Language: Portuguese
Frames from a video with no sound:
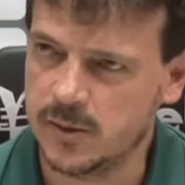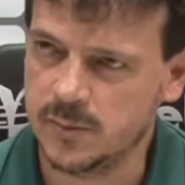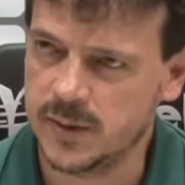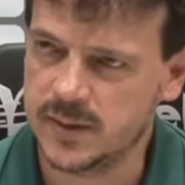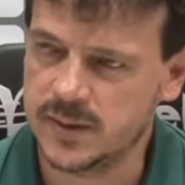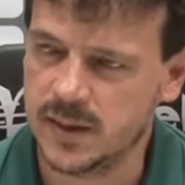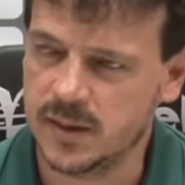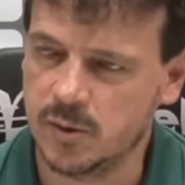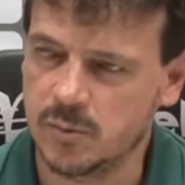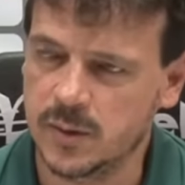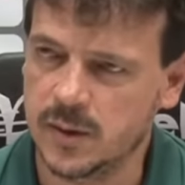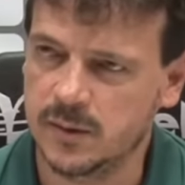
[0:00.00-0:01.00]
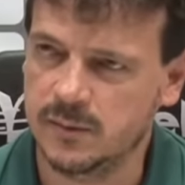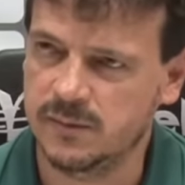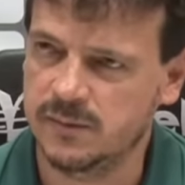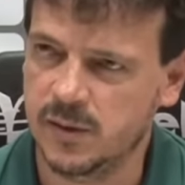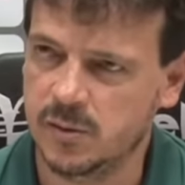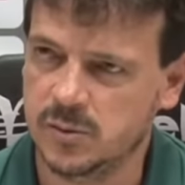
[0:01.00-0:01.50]
mas sem nenhuma
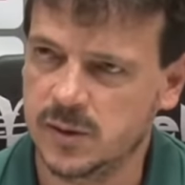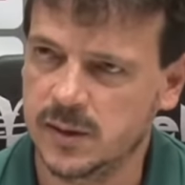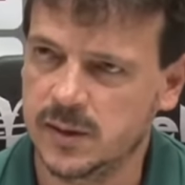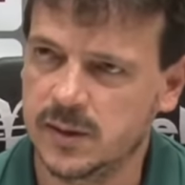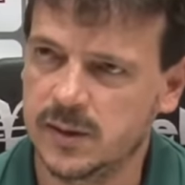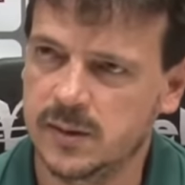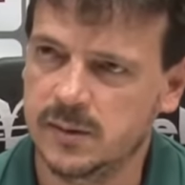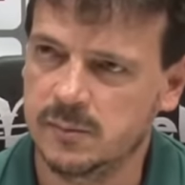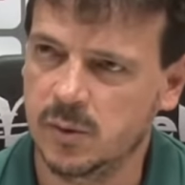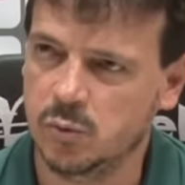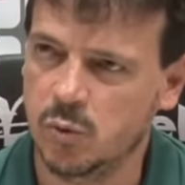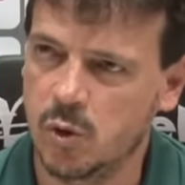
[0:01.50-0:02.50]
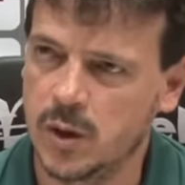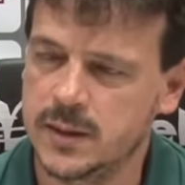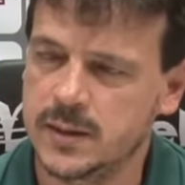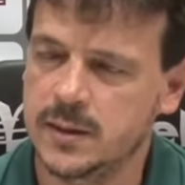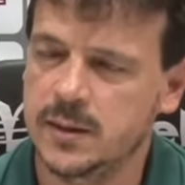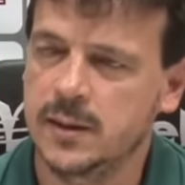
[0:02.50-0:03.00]
falta
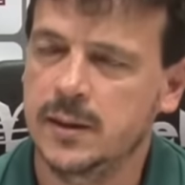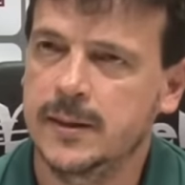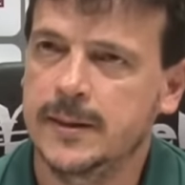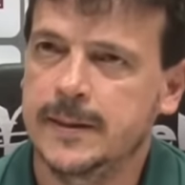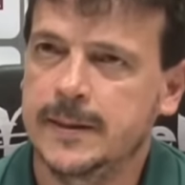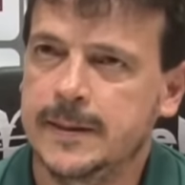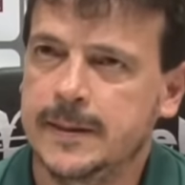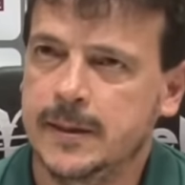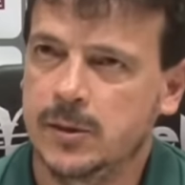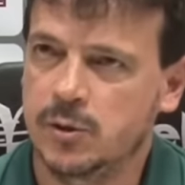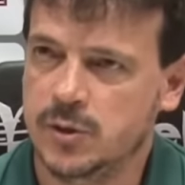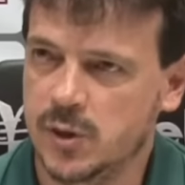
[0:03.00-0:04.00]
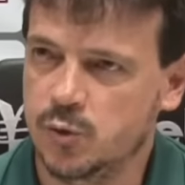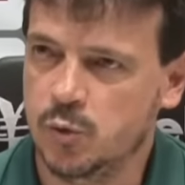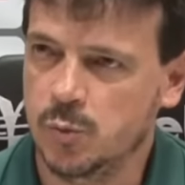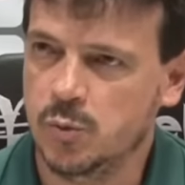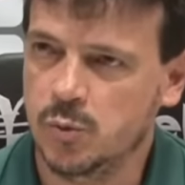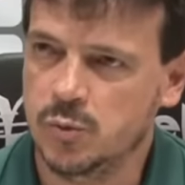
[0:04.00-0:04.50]
maldosa. Eu acho que ele
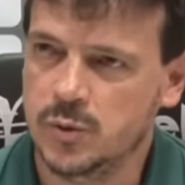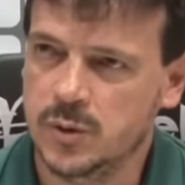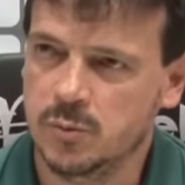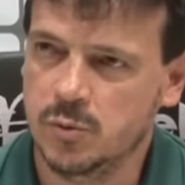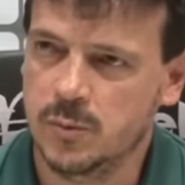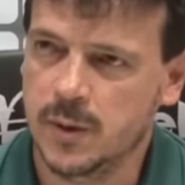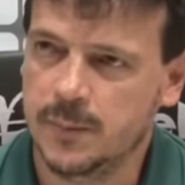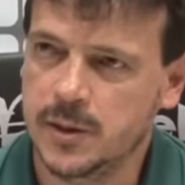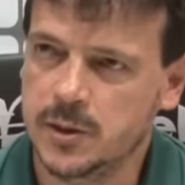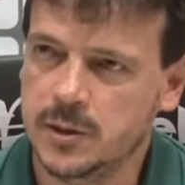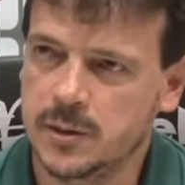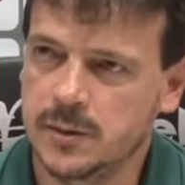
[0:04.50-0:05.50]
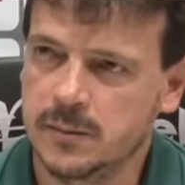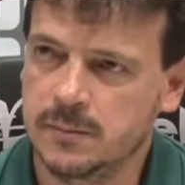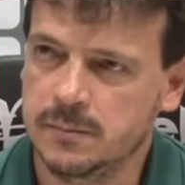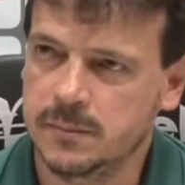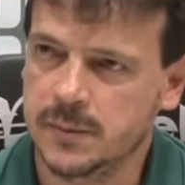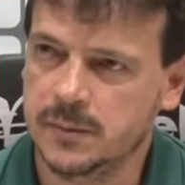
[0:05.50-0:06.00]
soube conduzir muito bem a partida.
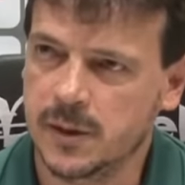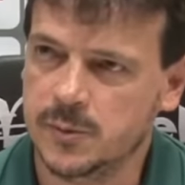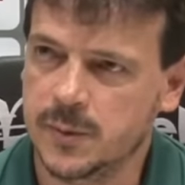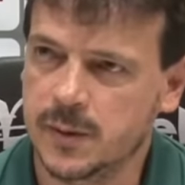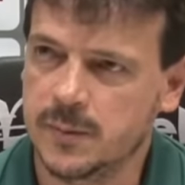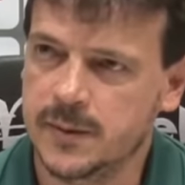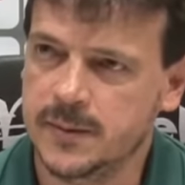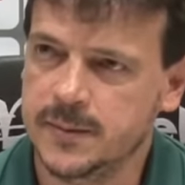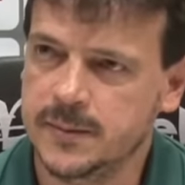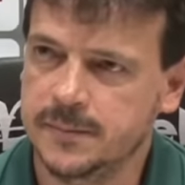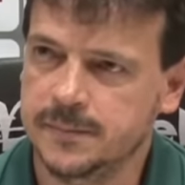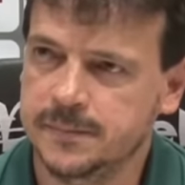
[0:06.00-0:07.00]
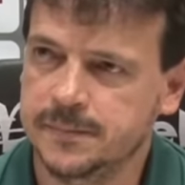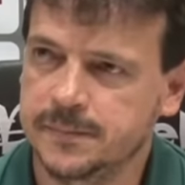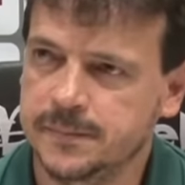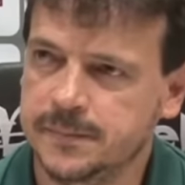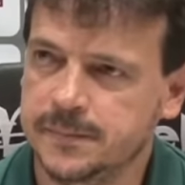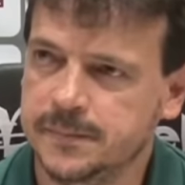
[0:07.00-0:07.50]
Está de parabéns.
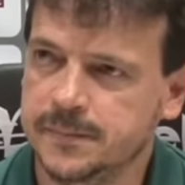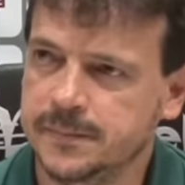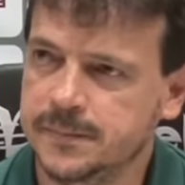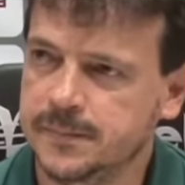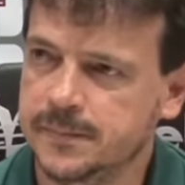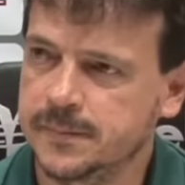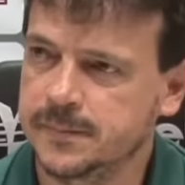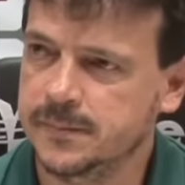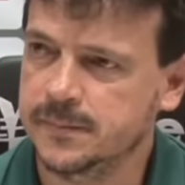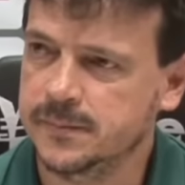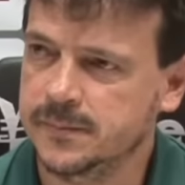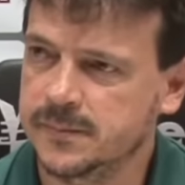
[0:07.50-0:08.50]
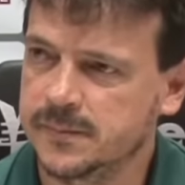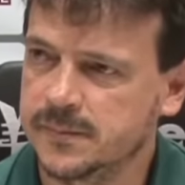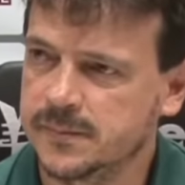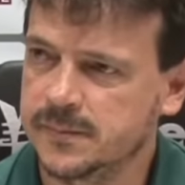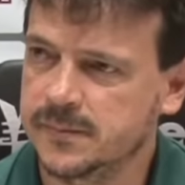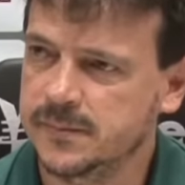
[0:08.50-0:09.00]
Boa noite, gente,
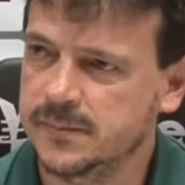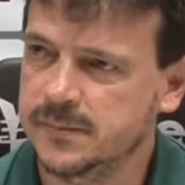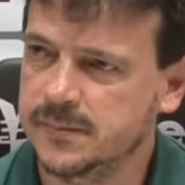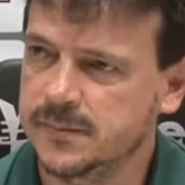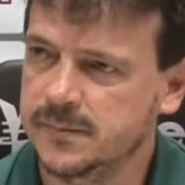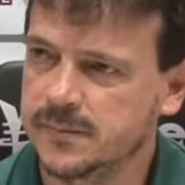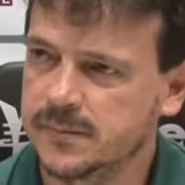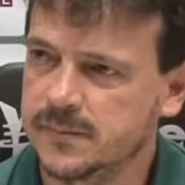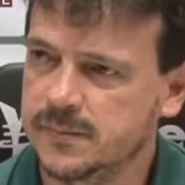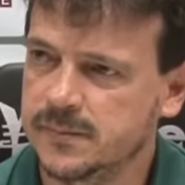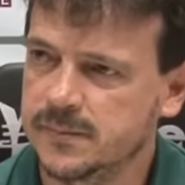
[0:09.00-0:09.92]
tudo bem? Vinícius Rodeio,